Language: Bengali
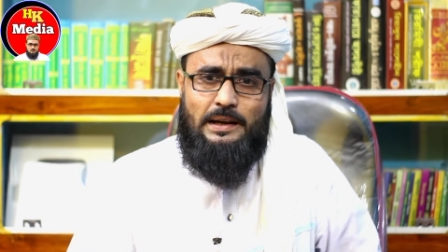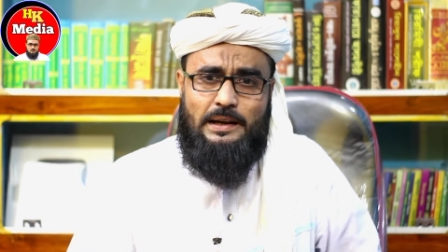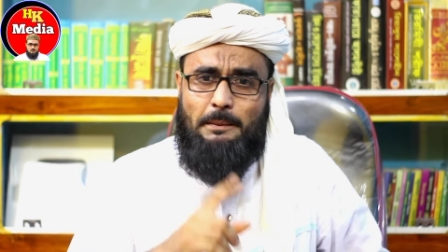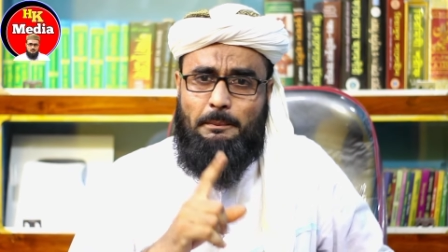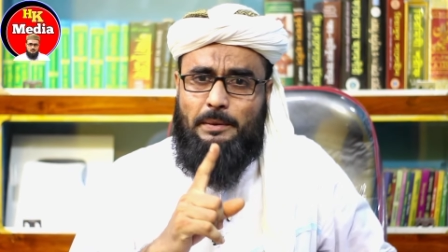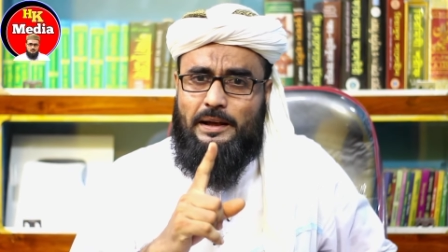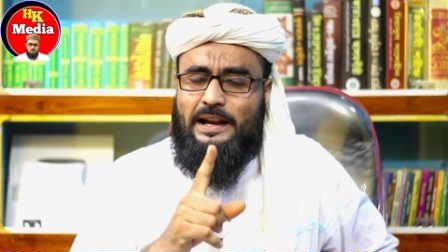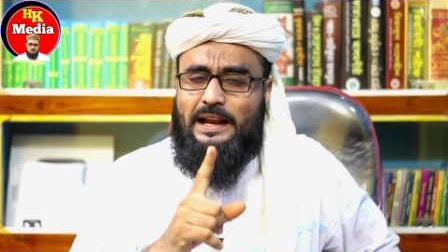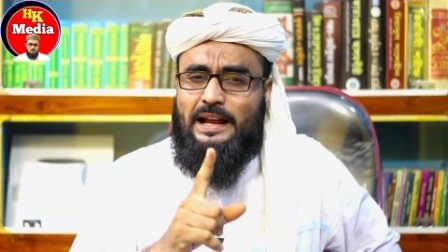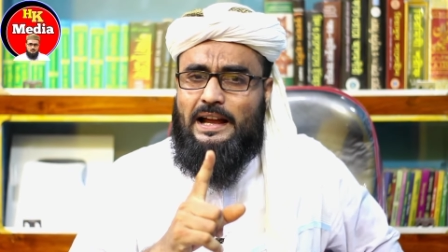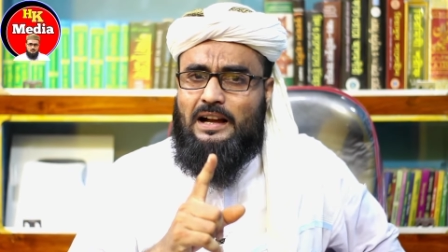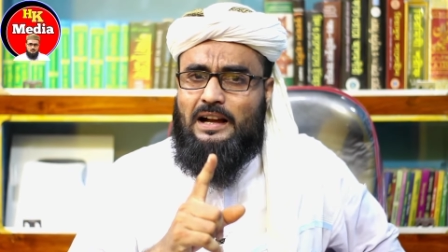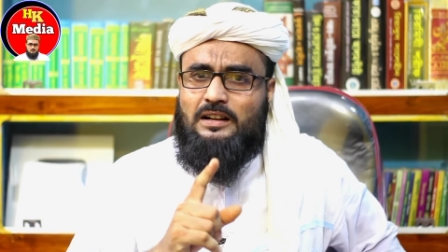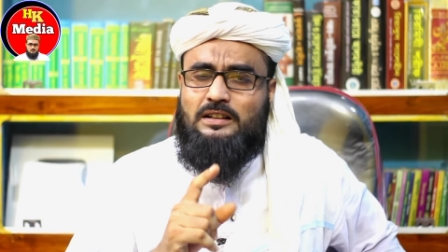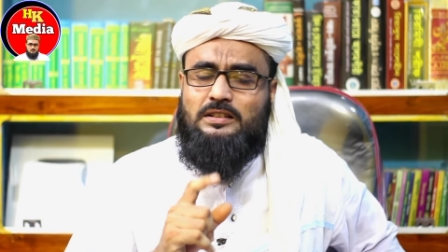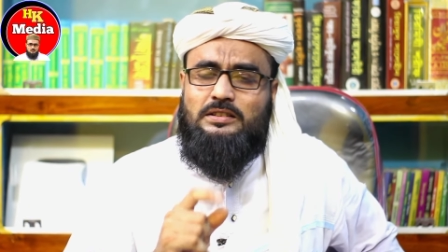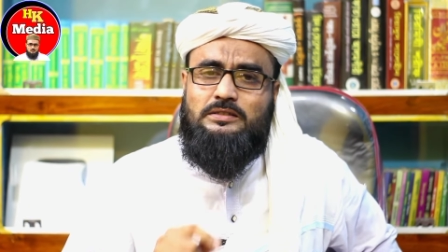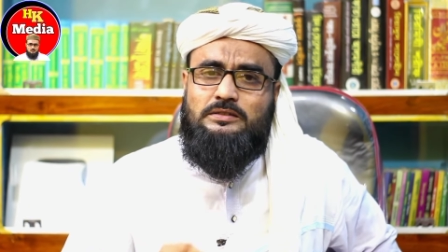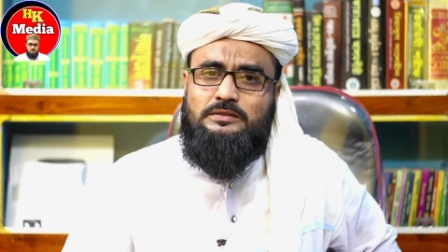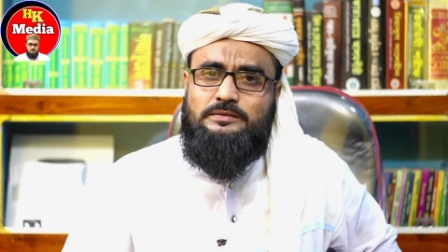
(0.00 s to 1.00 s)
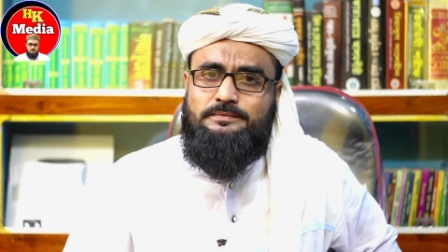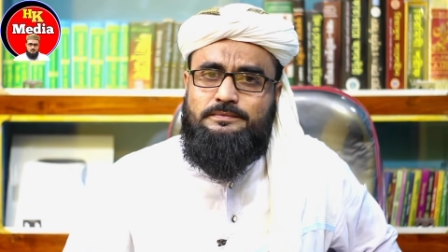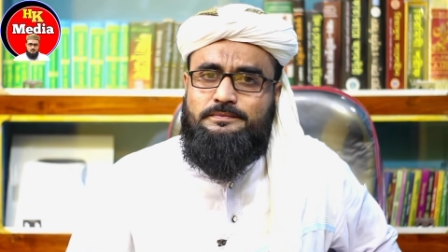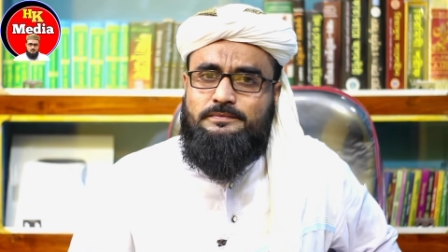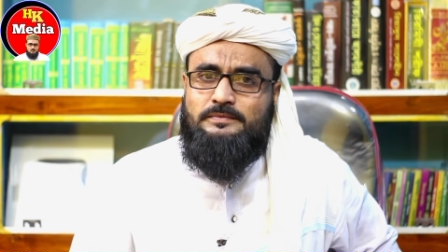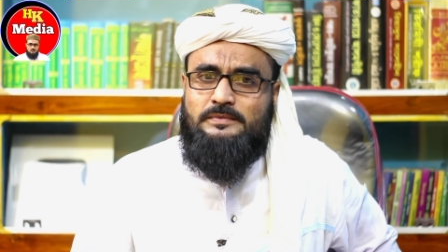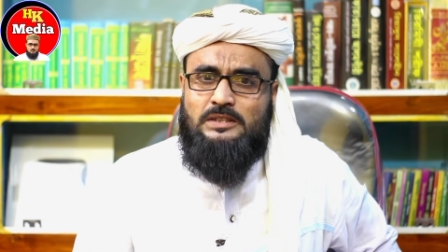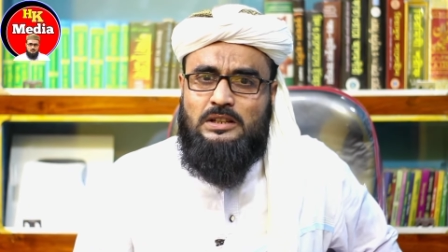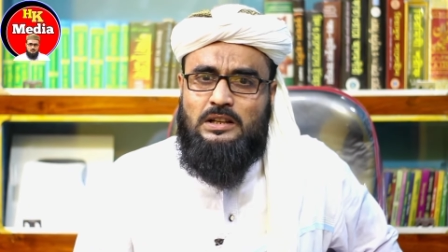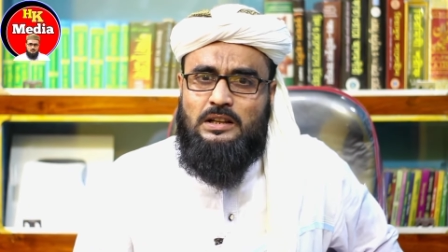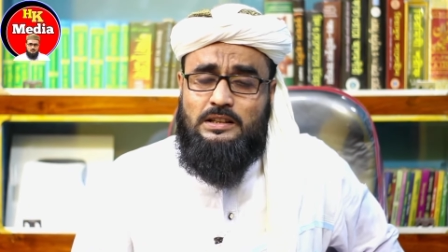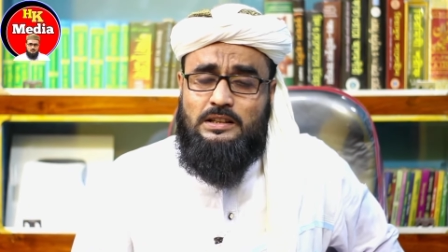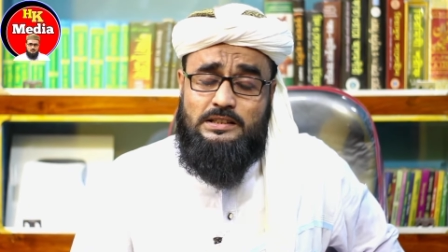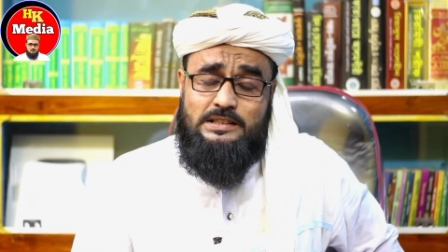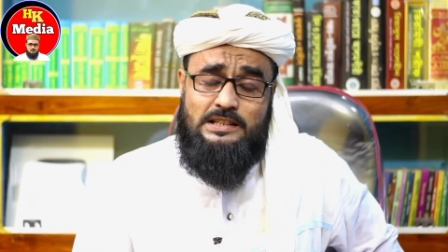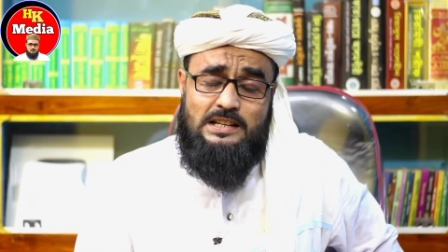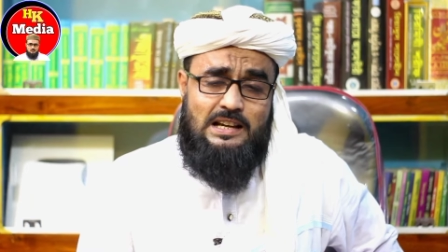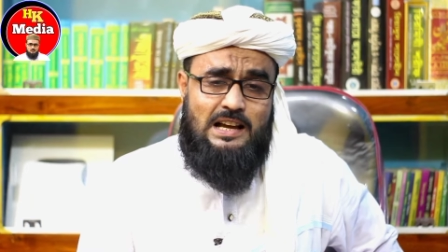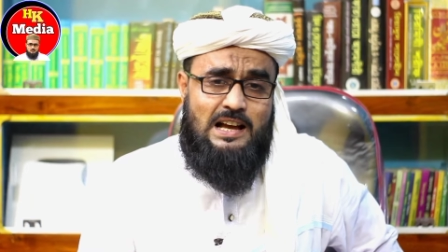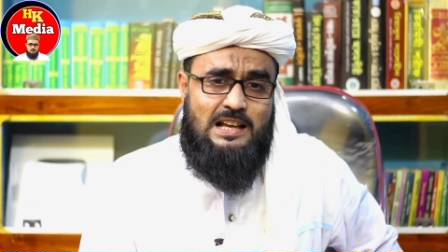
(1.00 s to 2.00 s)
নাম্বার এক
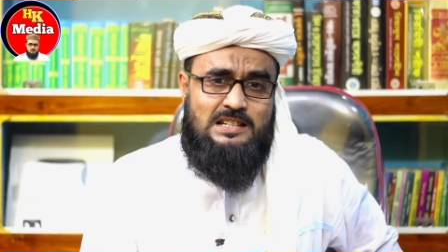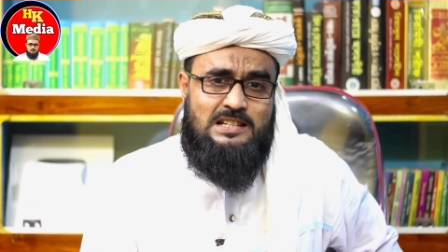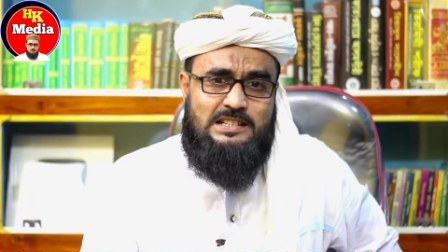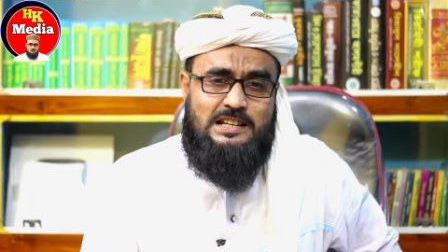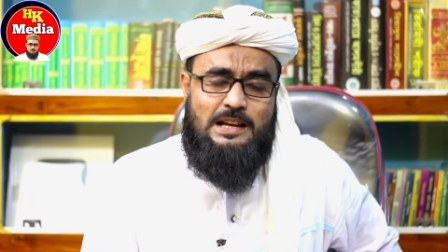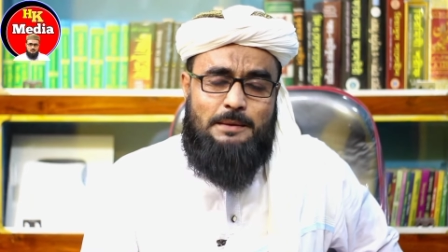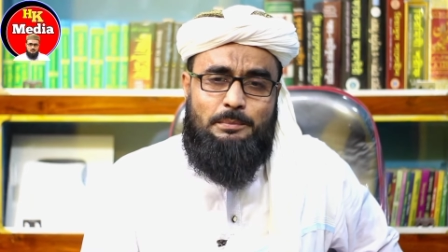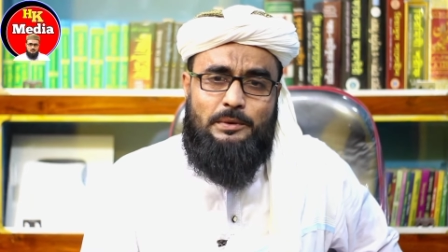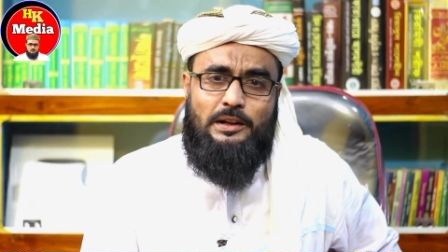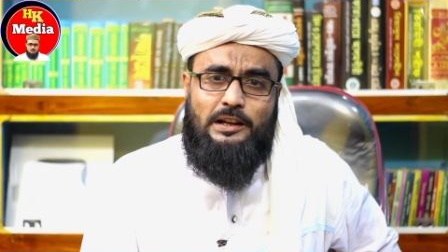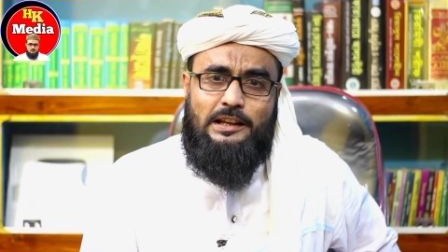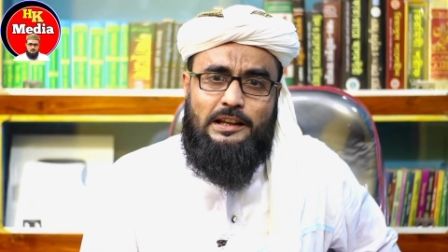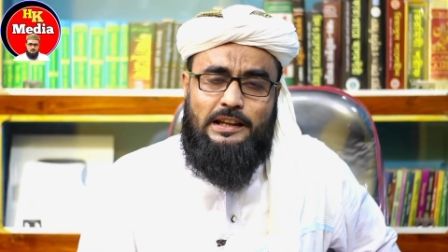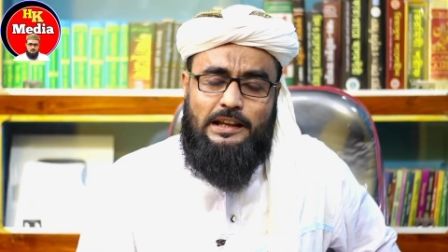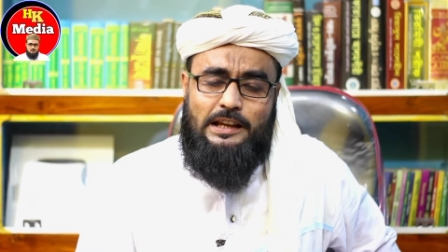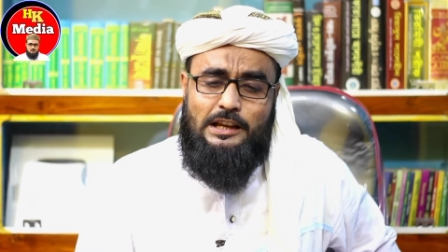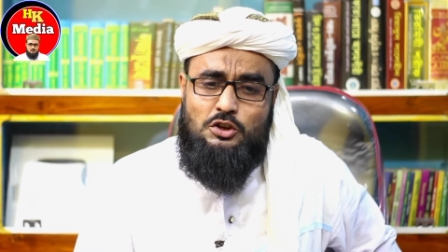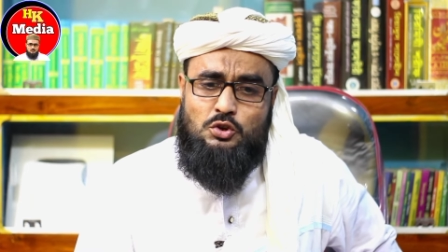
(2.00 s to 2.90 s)
যে কাজটি আপনাকে